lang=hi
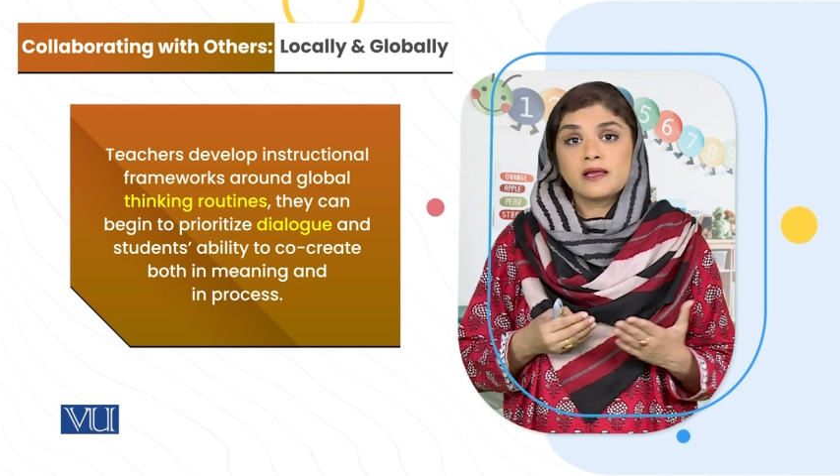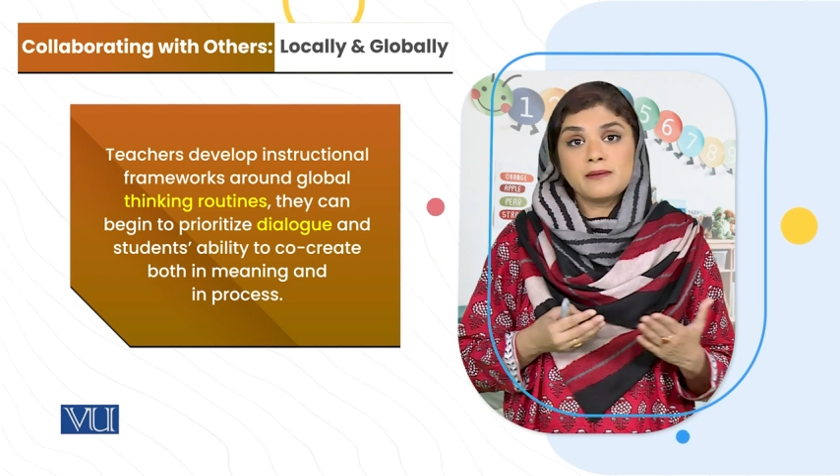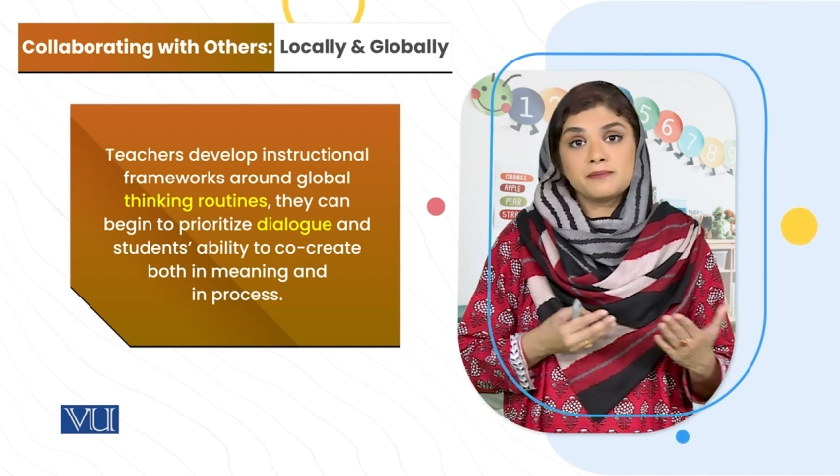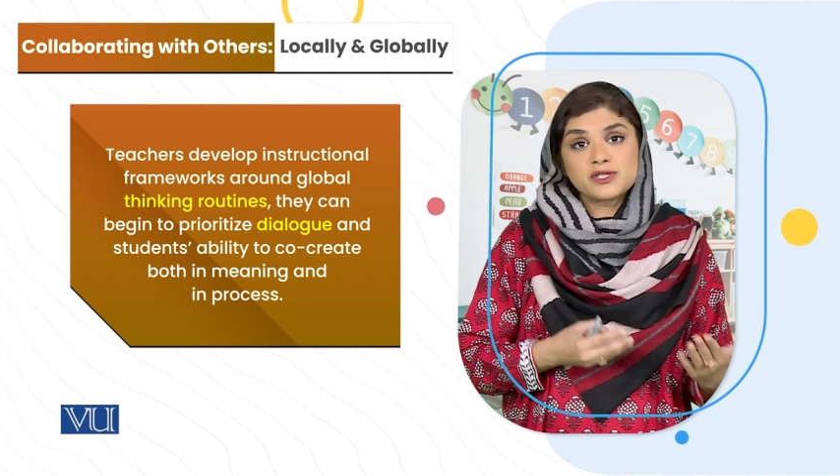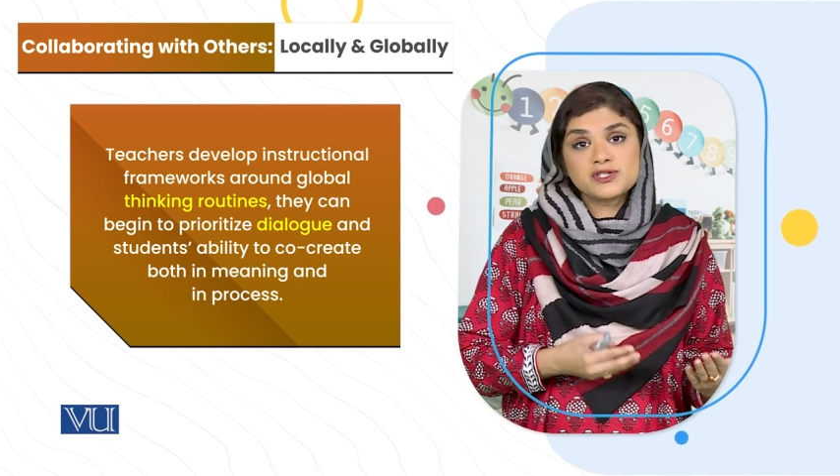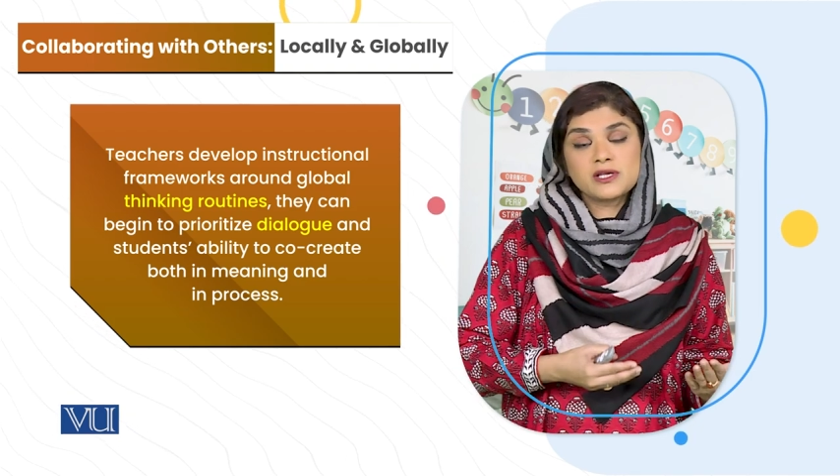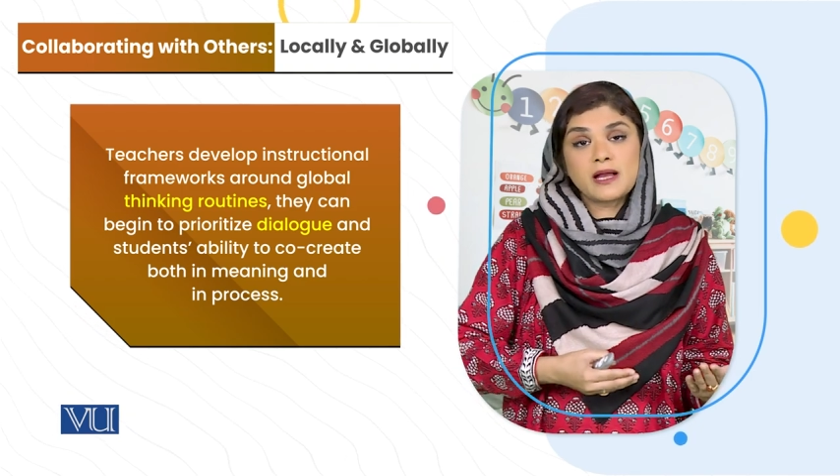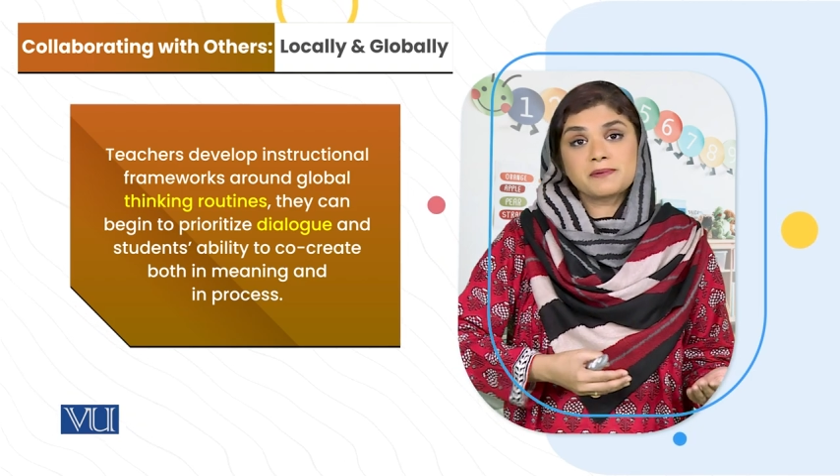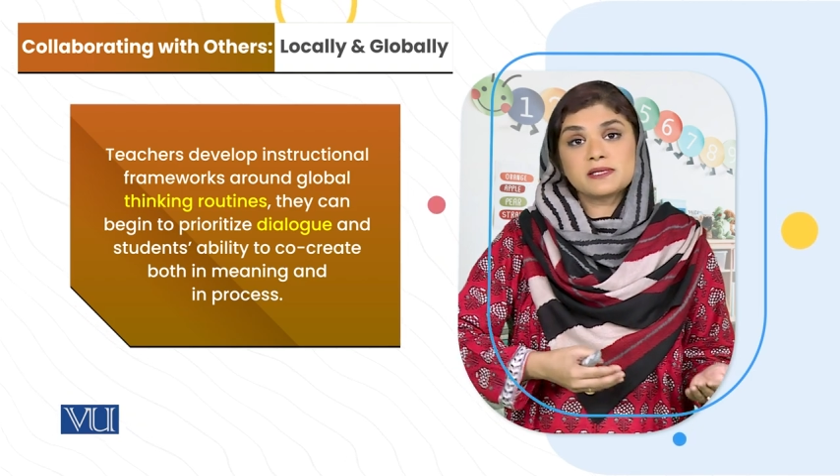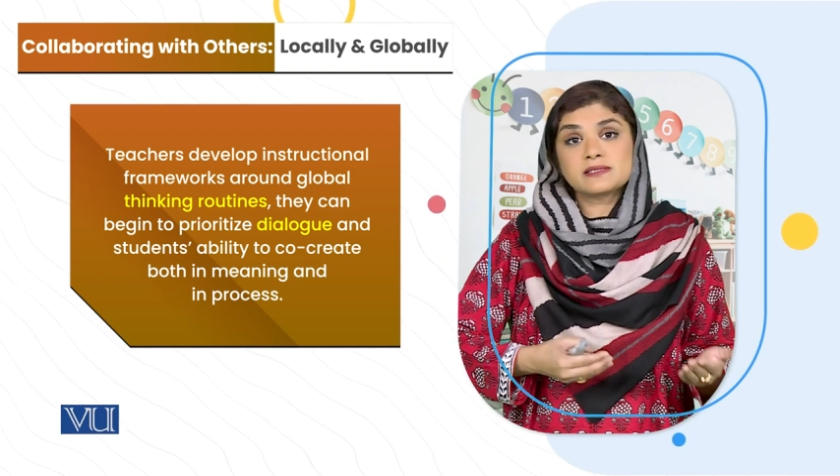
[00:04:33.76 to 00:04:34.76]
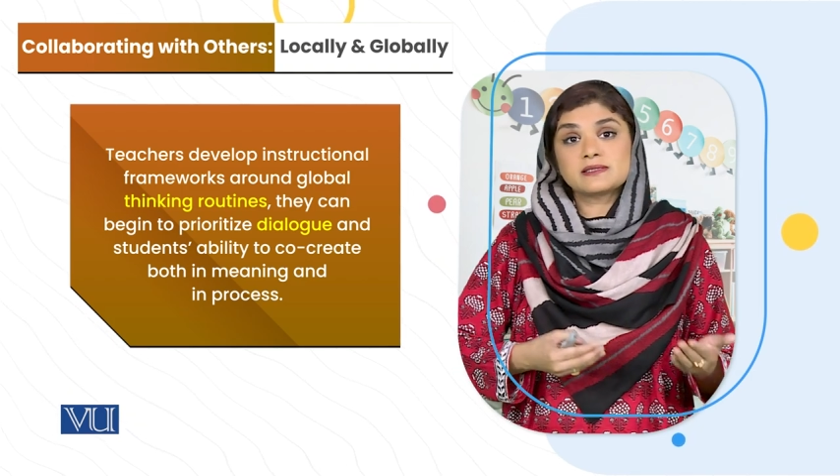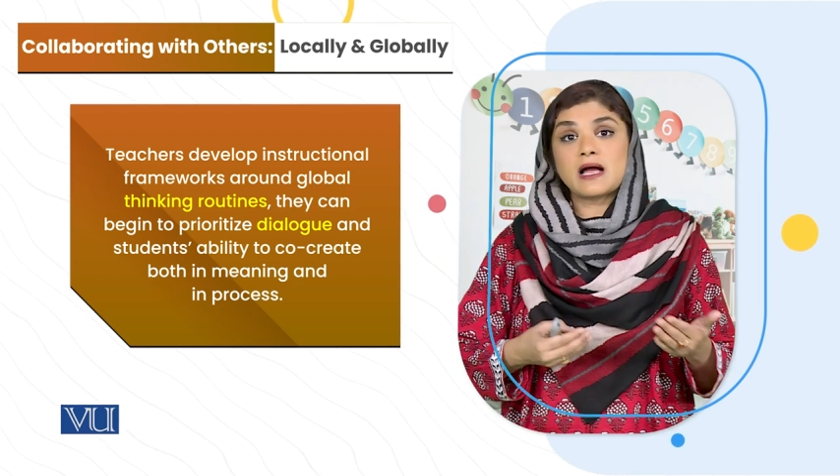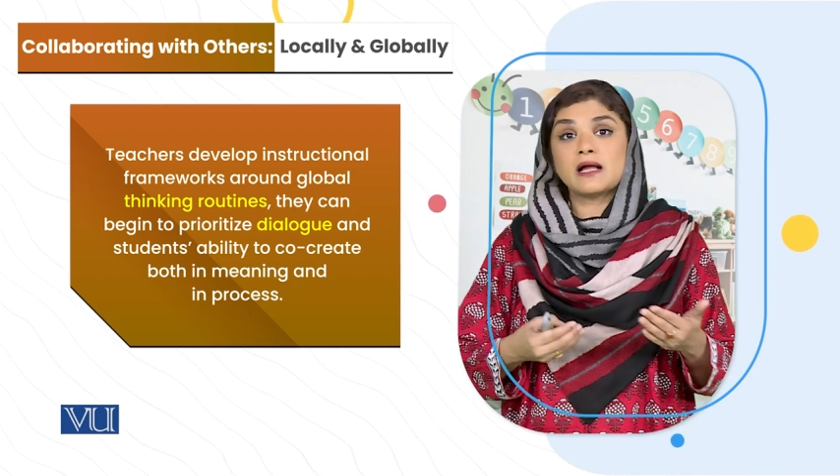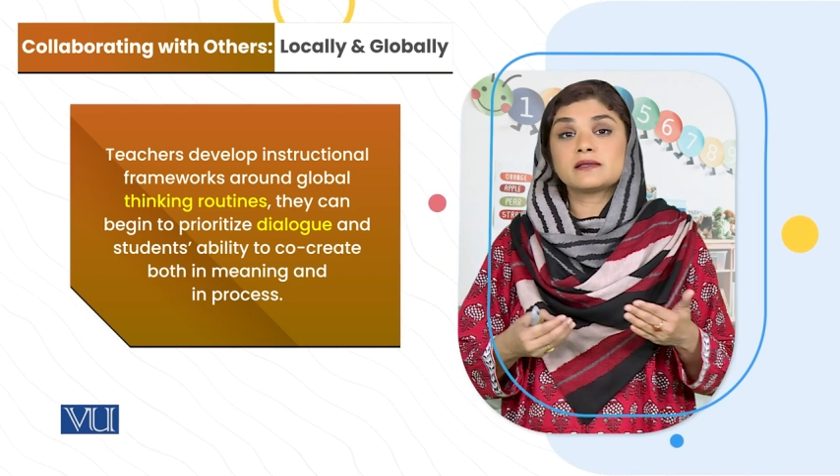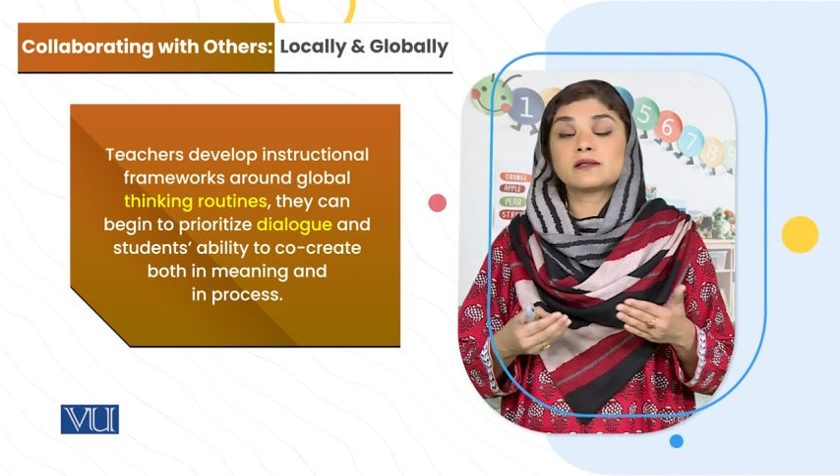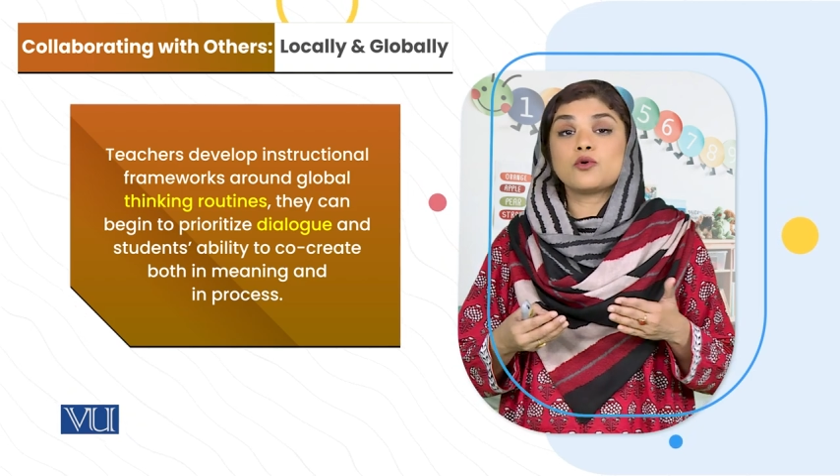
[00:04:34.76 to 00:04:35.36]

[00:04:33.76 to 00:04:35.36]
कि बच्चे आपके साथ